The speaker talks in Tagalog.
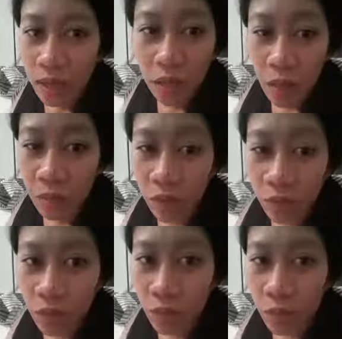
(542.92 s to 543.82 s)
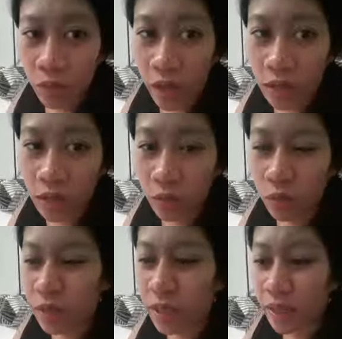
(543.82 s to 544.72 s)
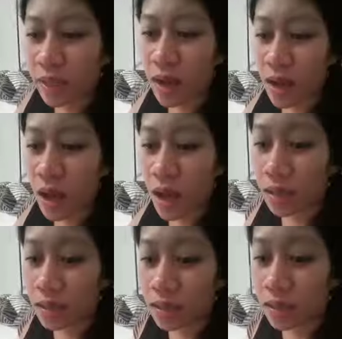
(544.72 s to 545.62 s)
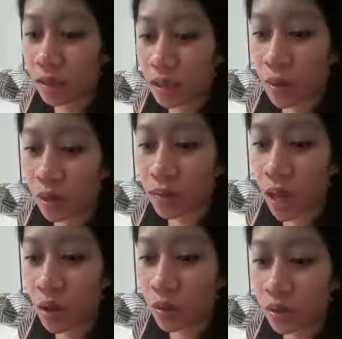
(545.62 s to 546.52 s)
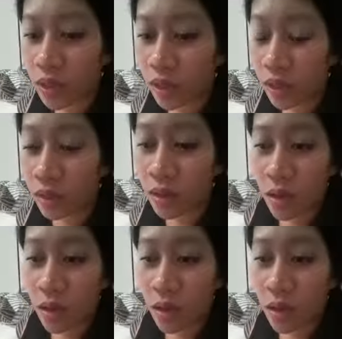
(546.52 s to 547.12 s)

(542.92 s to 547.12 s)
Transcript: anytime na gusto mo guys. Hindi ka nakaka-hassle ng ibang tao, hindi ka